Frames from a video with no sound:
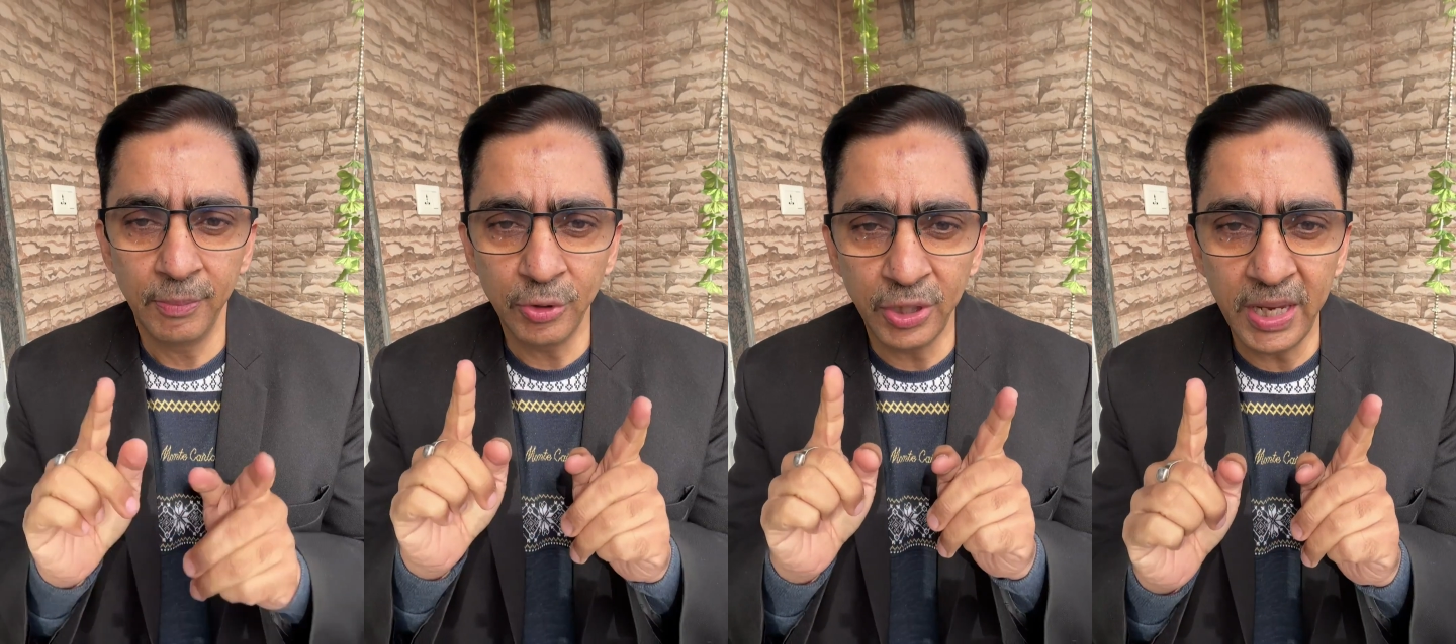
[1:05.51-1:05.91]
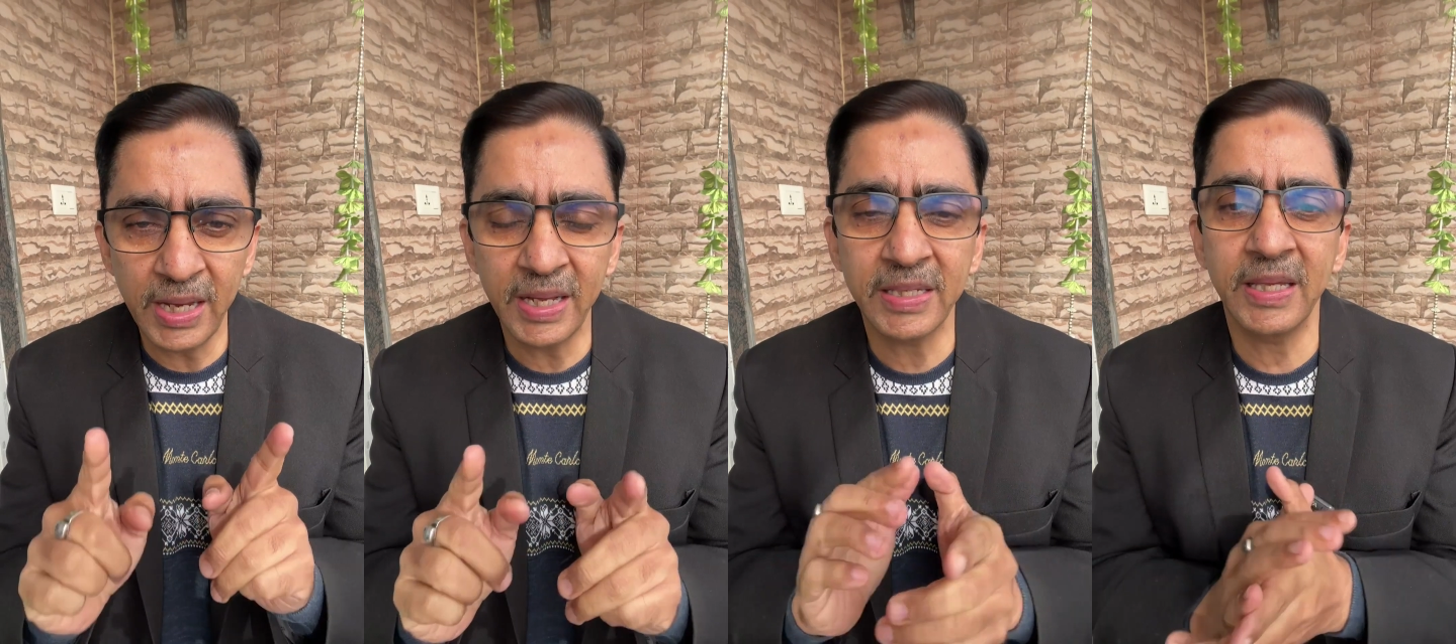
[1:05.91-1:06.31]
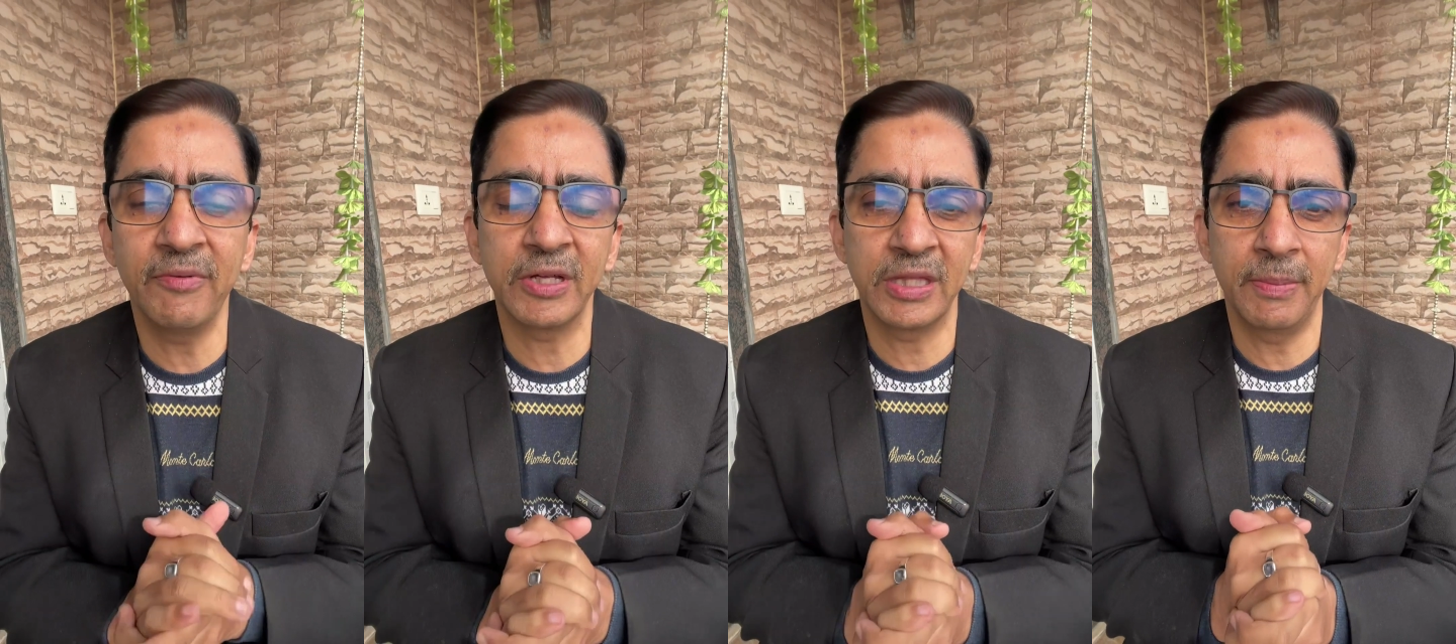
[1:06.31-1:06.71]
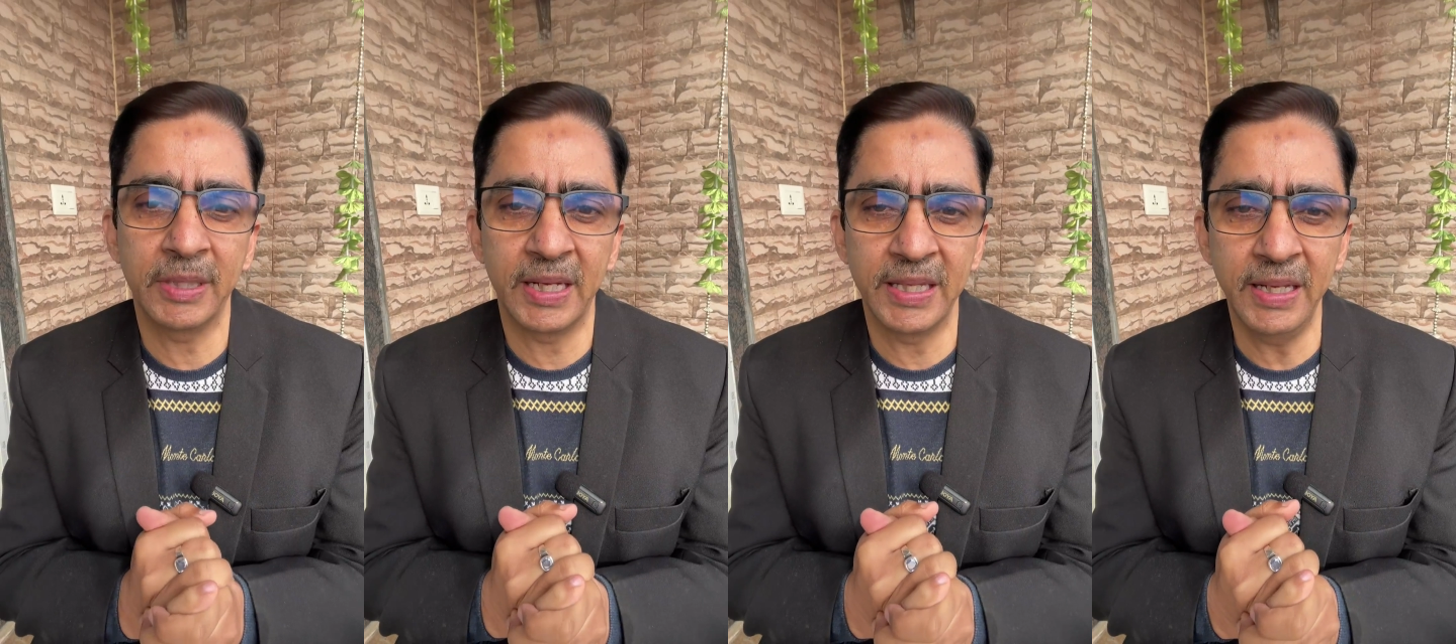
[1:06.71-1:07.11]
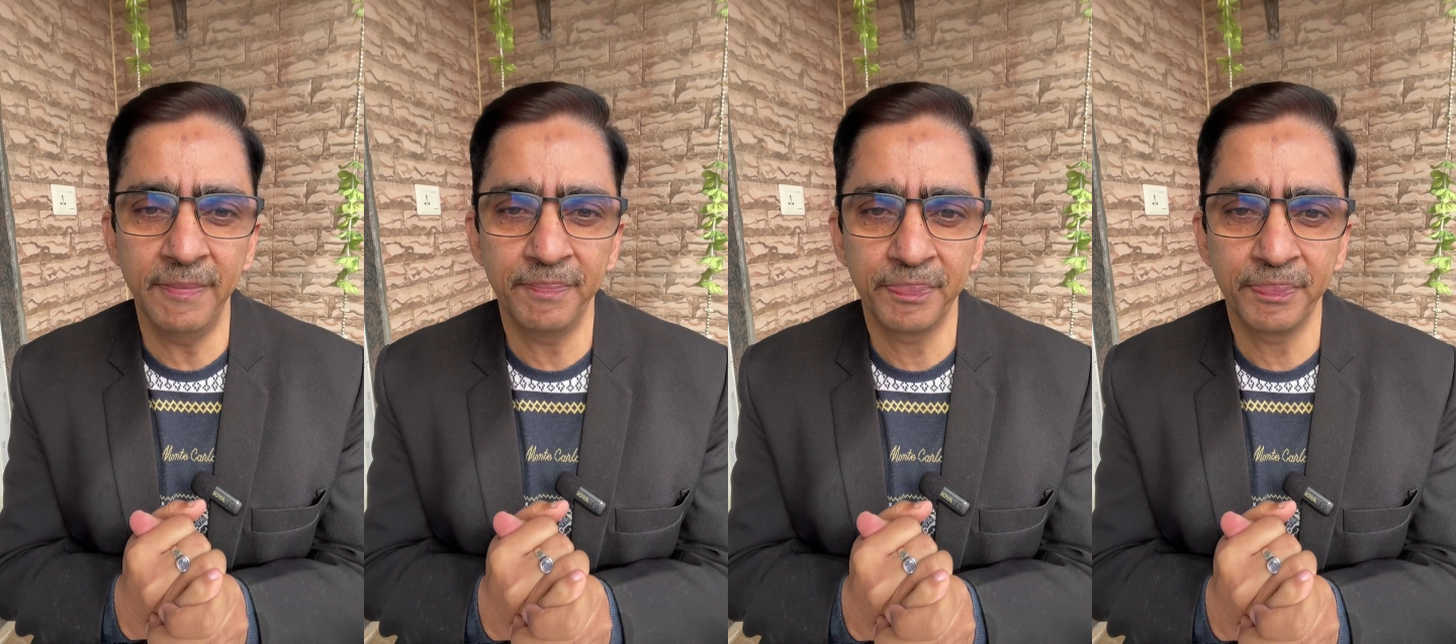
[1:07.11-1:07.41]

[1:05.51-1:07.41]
मुझे एक ऐसा व्यक्ति बता दें